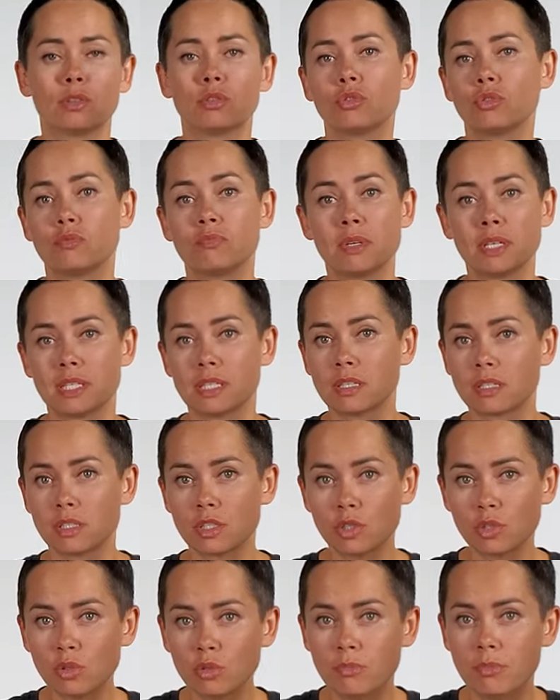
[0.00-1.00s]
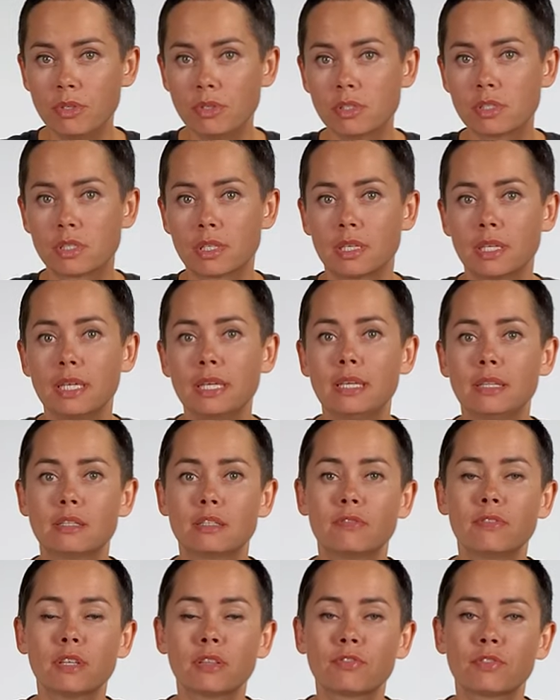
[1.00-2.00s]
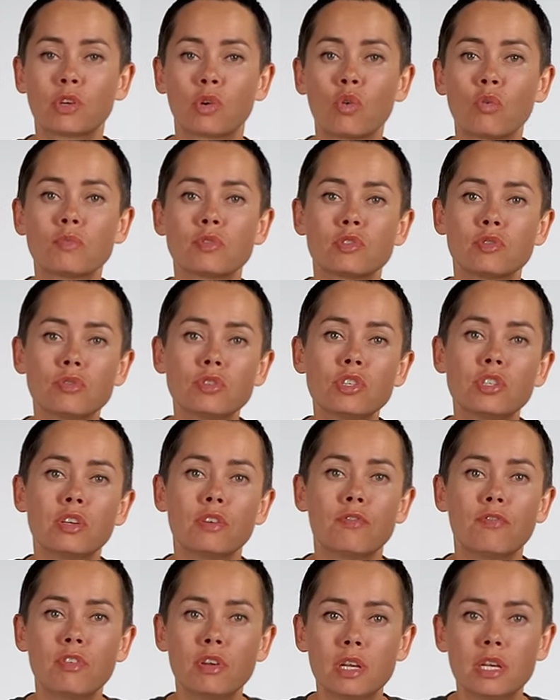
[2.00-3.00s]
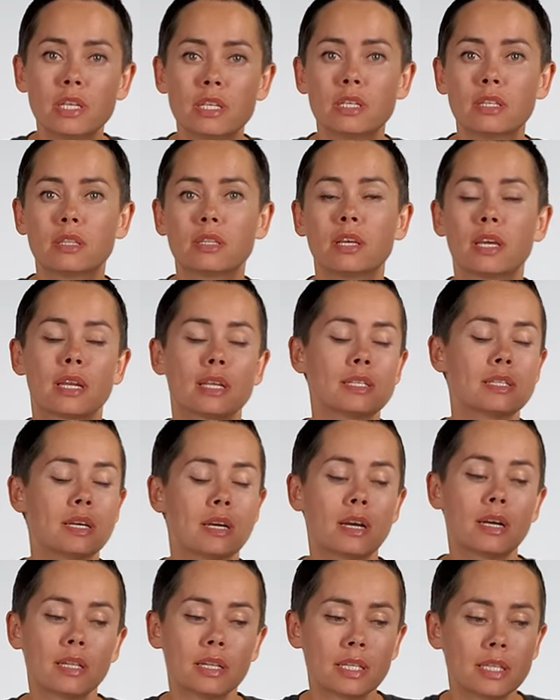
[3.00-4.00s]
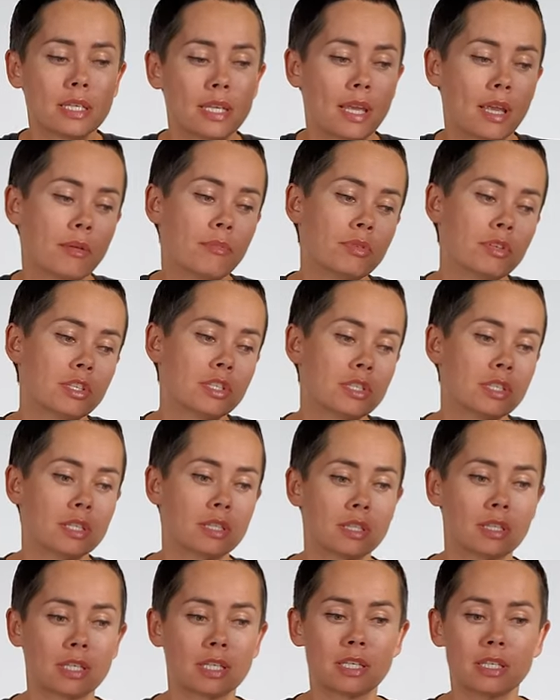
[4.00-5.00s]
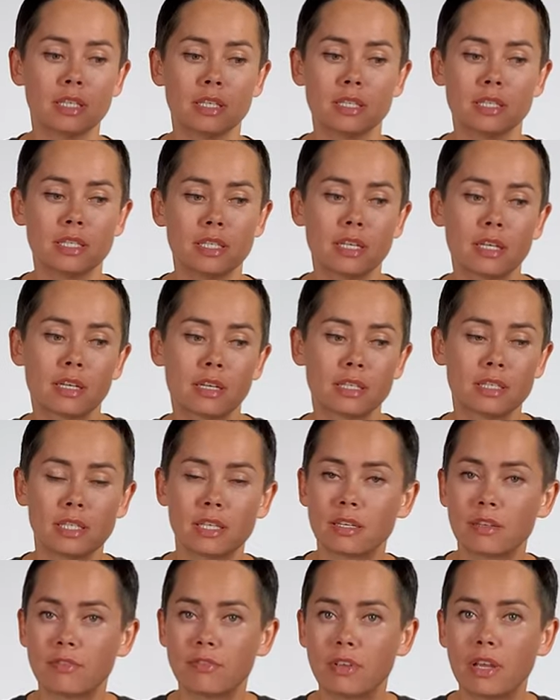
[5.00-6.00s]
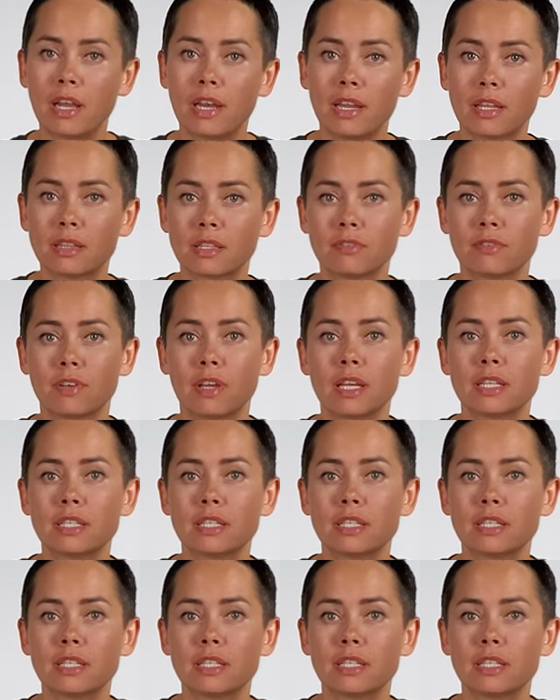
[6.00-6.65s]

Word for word: то есть мастер заглубился, и цвет в таком случае выглядит гораздо холоднее. Обычно это такие серо-серо-фиолетовые